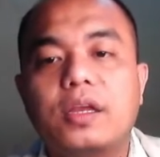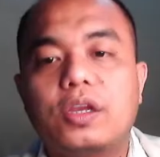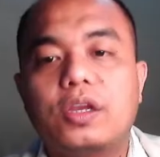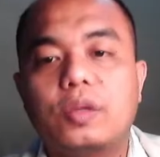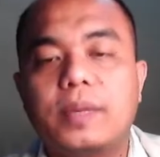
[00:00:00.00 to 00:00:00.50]

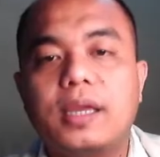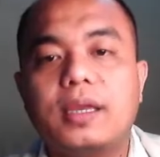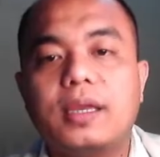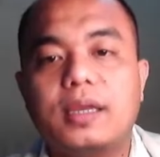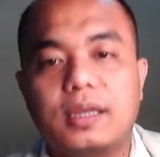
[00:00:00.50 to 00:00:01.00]
cubic
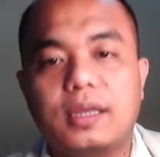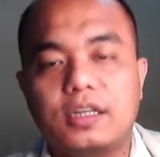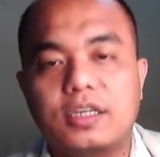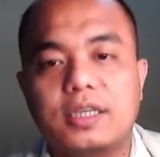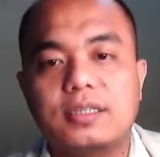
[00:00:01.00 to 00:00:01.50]

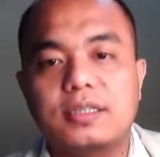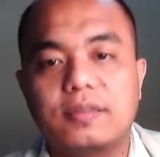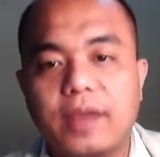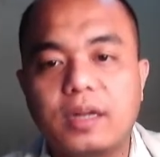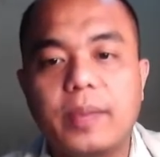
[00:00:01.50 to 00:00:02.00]
inches
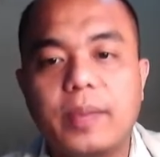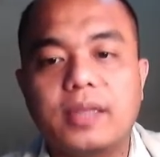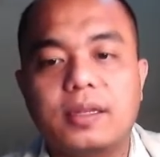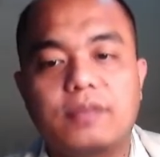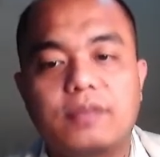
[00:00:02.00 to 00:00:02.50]
divided by
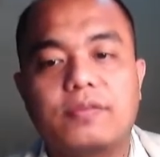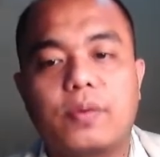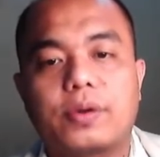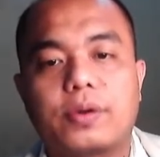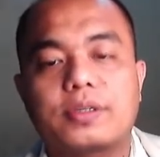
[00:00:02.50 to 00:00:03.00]
3 of
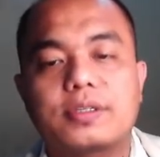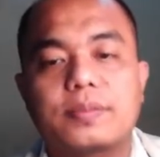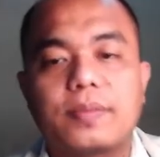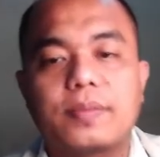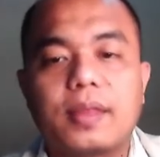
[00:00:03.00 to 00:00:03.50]
course.
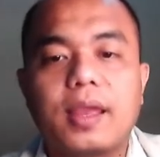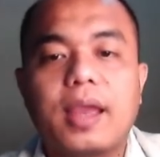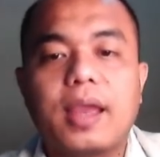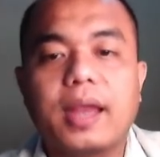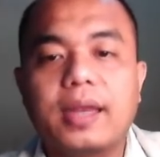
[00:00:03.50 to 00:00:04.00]

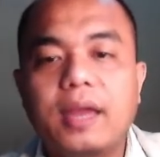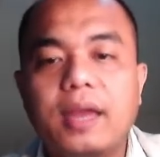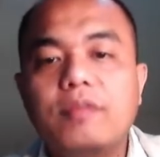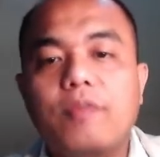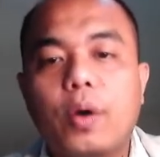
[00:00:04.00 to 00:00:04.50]
And
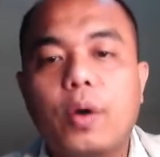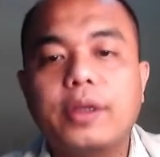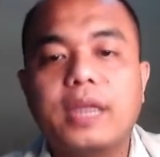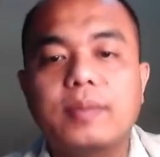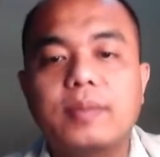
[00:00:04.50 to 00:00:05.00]
then 4
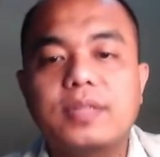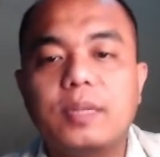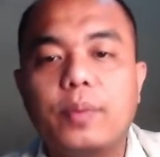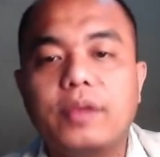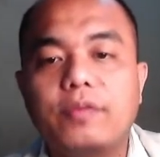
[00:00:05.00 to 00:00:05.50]
times
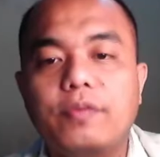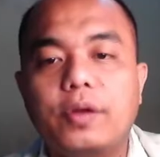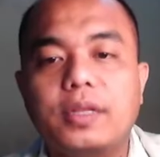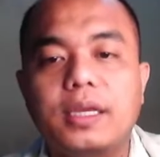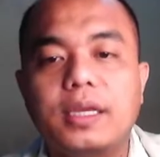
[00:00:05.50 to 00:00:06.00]
3.14
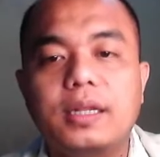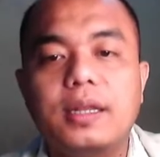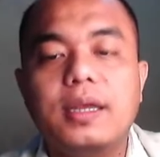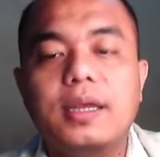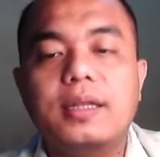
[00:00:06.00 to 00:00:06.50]

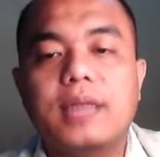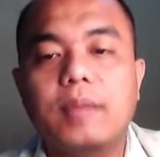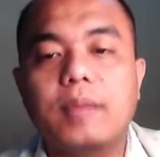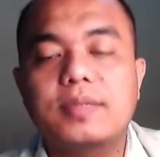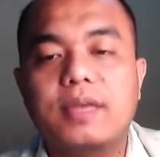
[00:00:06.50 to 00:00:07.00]

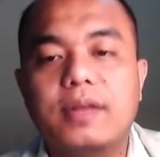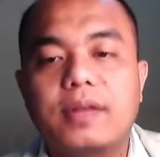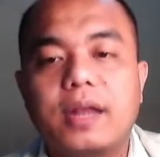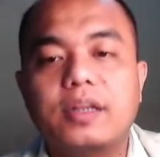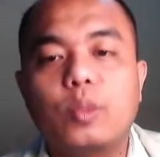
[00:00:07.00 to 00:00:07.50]
times
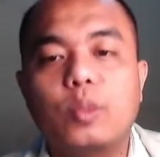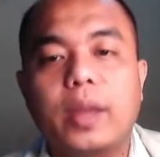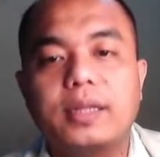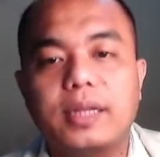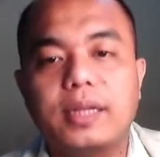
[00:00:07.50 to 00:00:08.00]
729
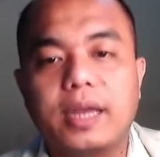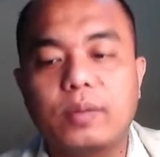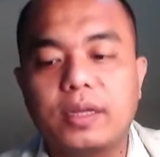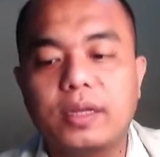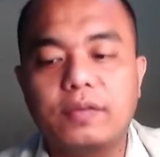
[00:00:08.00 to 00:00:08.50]

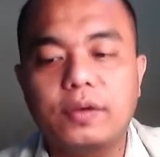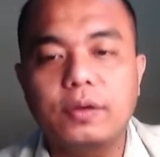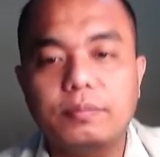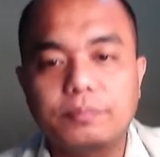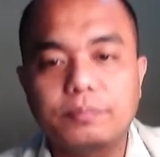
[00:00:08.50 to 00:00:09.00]
will give
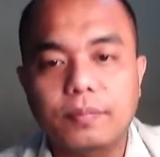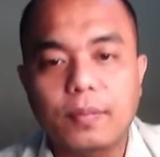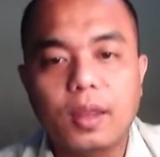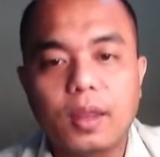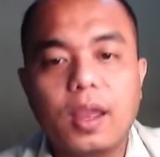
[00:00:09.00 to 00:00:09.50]
you
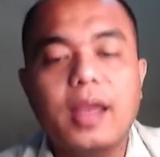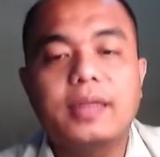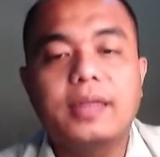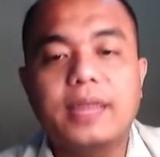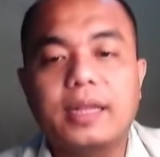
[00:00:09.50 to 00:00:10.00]

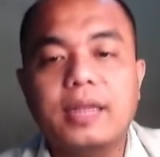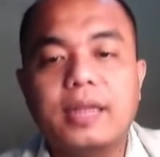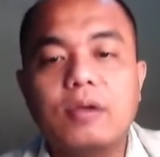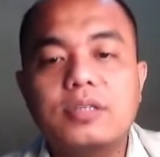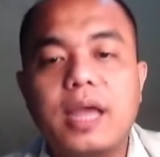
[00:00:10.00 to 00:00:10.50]

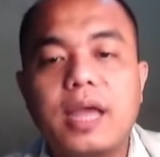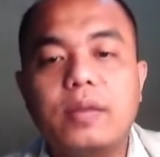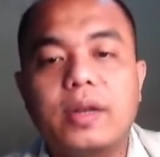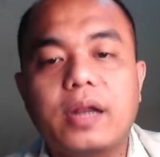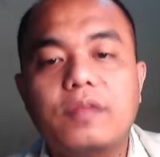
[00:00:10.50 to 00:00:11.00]

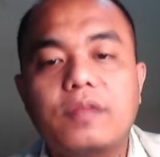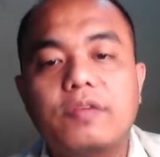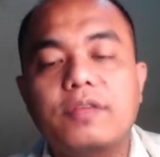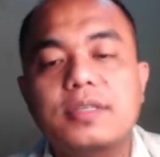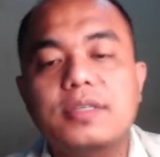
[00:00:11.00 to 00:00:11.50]

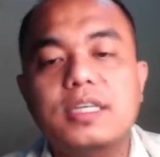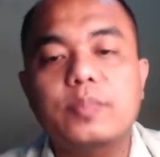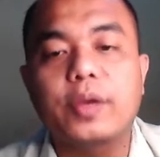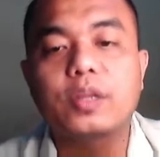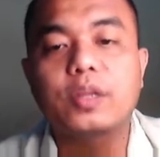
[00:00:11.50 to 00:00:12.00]

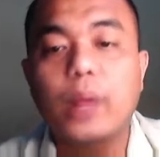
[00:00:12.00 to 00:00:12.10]
9,156.24